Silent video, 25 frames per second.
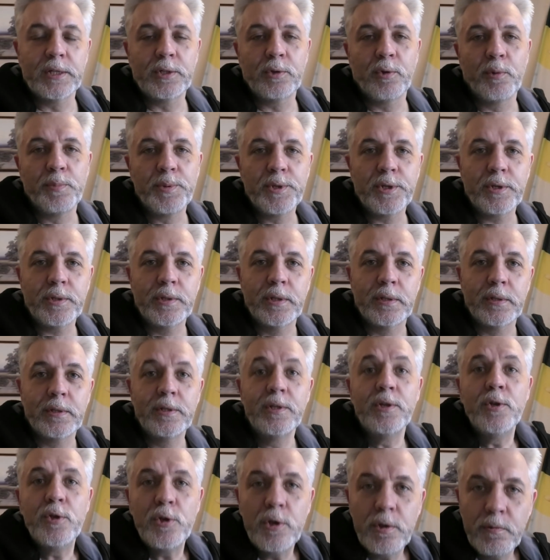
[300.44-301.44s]
даже общих нет,
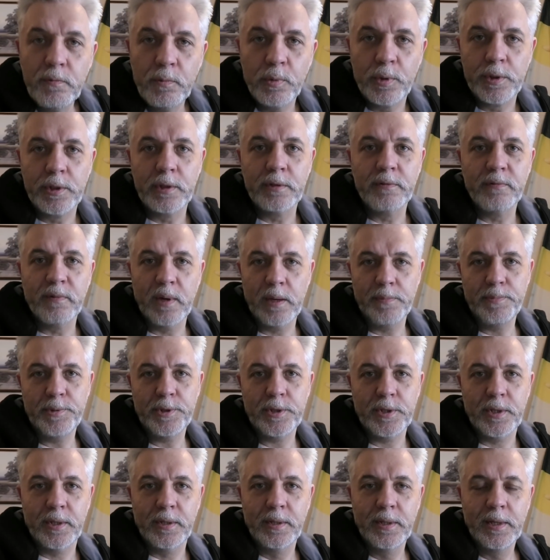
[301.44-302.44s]
ничего нет
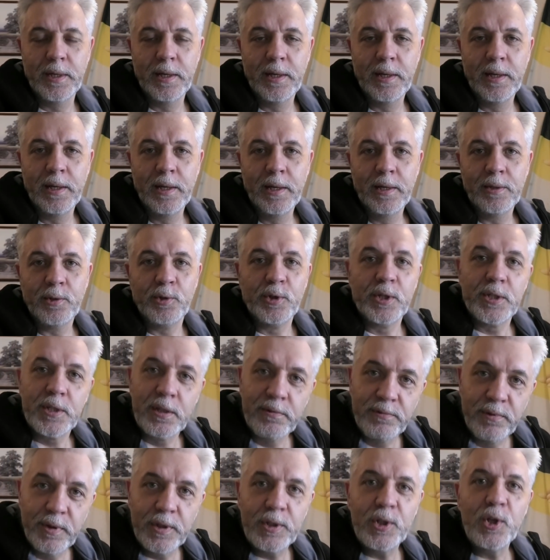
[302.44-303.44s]
вообще. То есть,
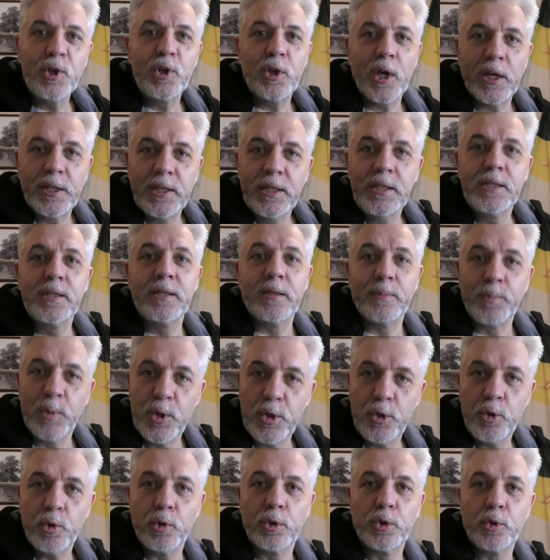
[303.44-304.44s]
если в 2011
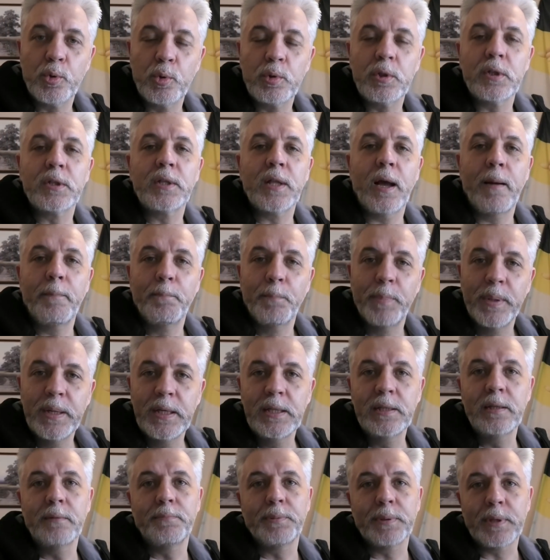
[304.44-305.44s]
еще что-то там
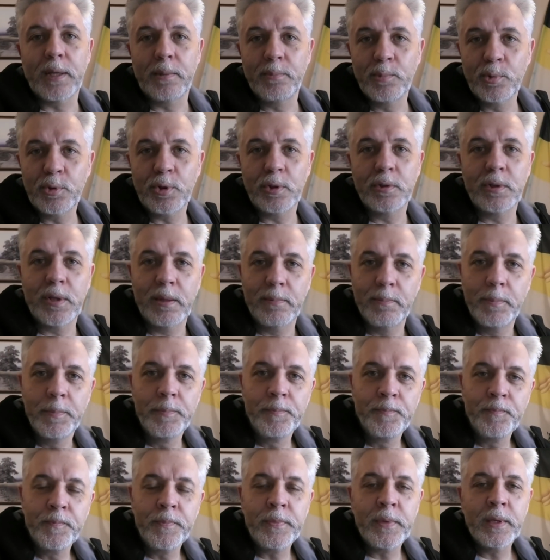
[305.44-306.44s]
было, потому что там
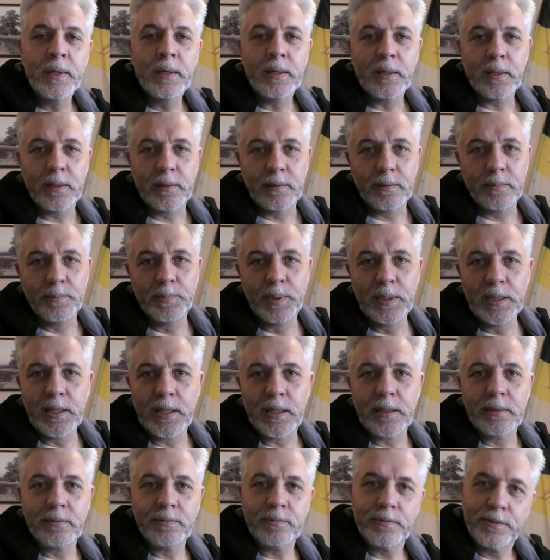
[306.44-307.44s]

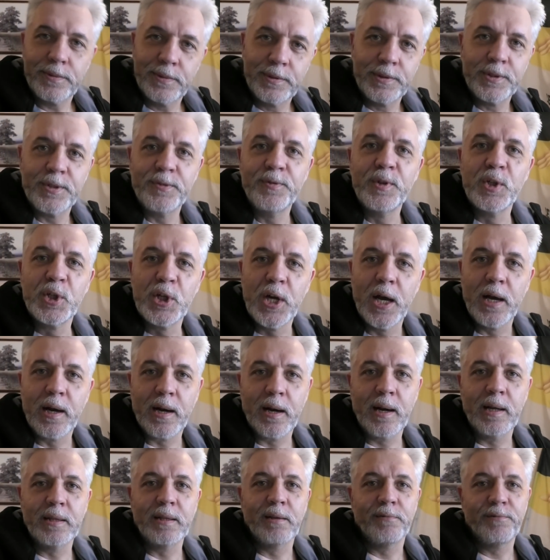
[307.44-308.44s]
была свежа
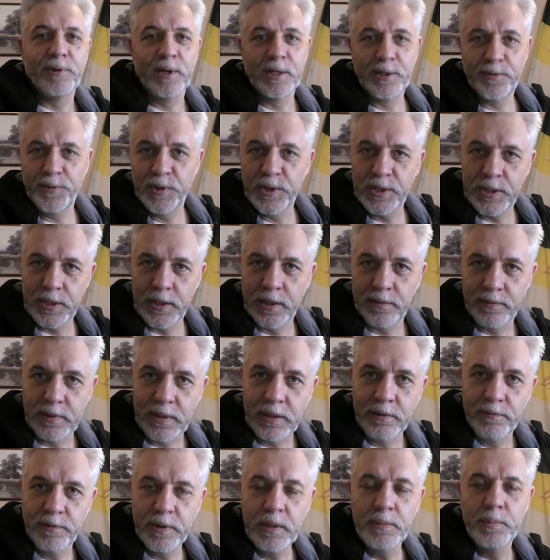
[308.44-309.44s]
рана,
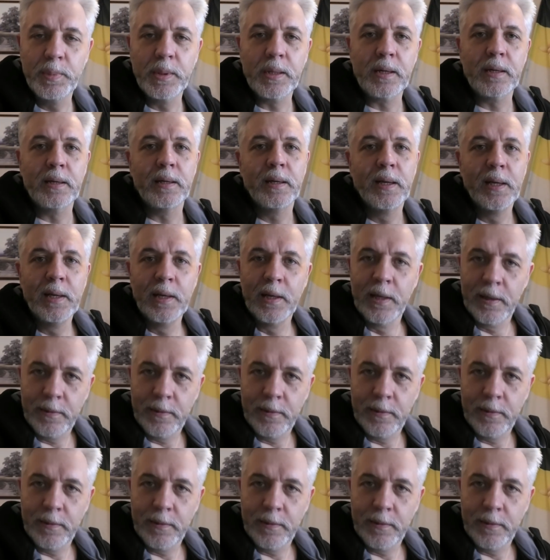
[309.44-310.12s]
фальсифицированные выборы,